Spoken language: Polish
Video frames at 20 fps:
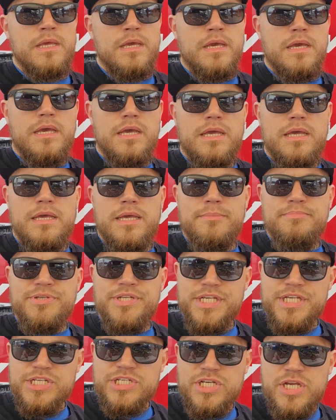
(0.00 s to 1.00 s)
E,
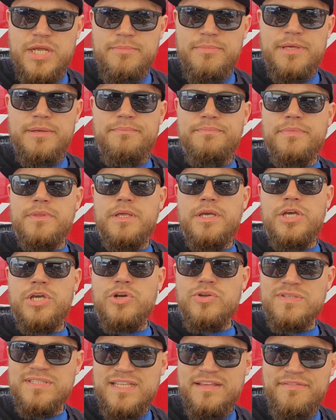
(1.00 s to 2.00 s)
przyjeżdżamy, e,
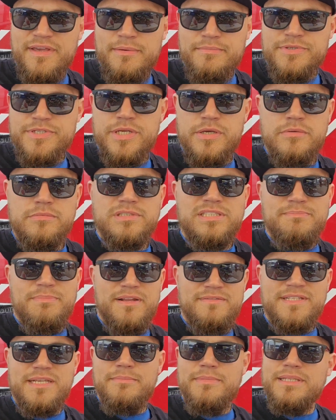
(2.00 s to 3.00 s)
rozstawiamy się,
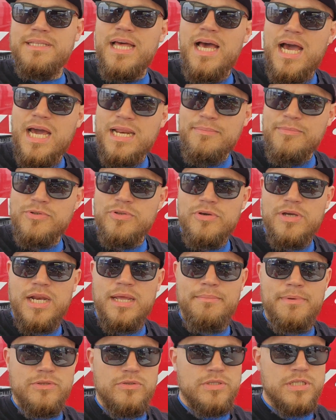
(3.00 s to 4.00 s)
sprawdzamy na
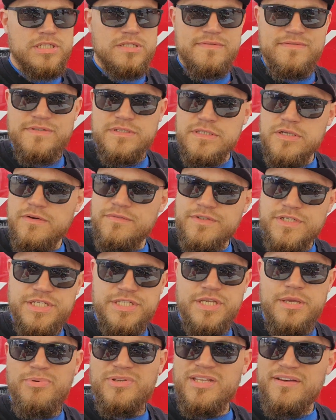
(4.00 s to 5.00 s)
harmonogramie, to też jest wszystko
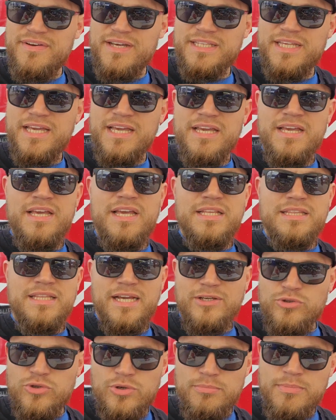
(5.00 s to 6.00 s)
wcześniej podawane, na
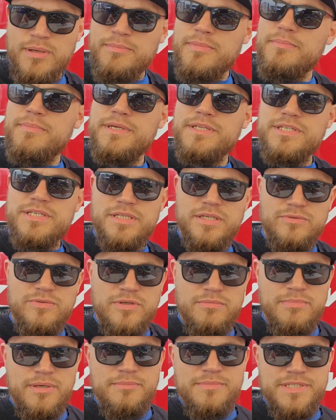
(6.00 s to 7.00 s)
którą mamy być, na
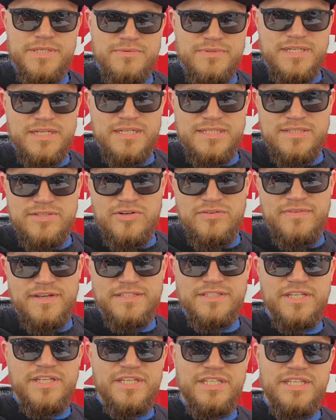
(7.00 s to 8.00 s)
którą mamy się
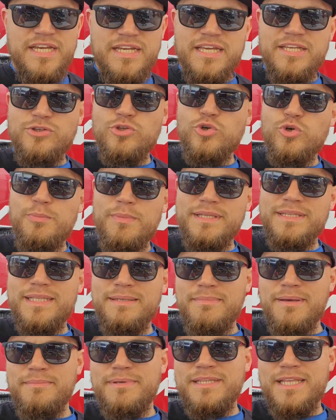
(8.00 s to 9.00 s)
zarejestrować, jakie dokumenty
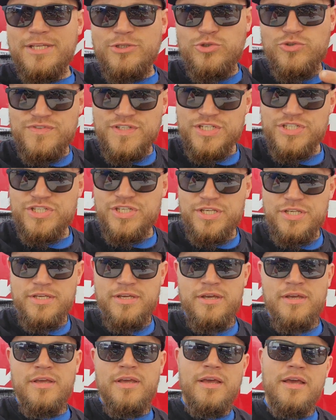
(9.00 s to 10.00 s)
mamy dać, już wcześniej
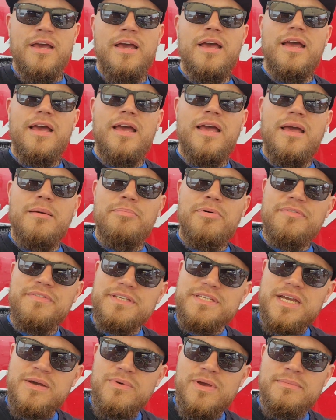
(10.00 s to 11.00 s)
e,
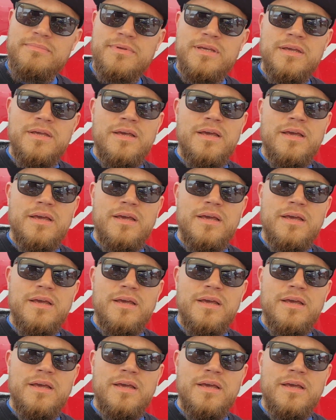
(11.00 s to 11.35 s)
powiedziałem.